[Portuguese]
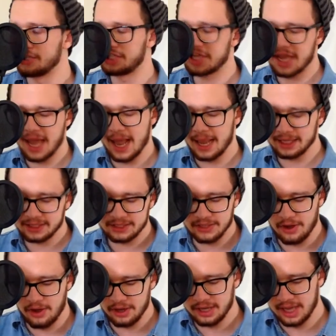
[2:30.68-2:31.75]
Hoje
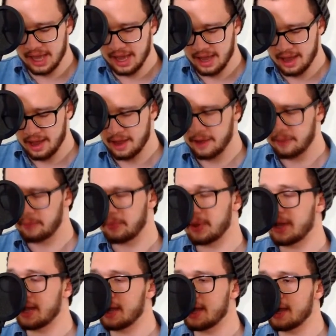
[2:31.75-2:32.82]
ela só
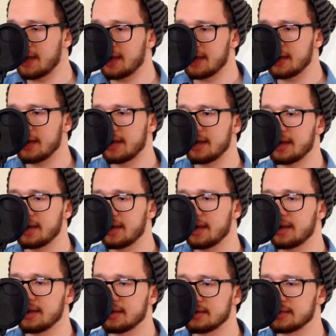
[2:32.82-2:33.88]
quer
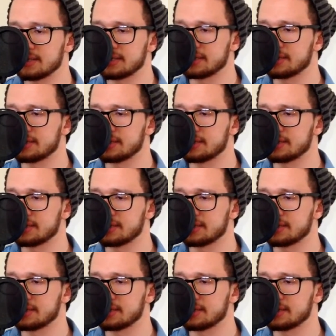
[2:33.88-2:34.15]
paz.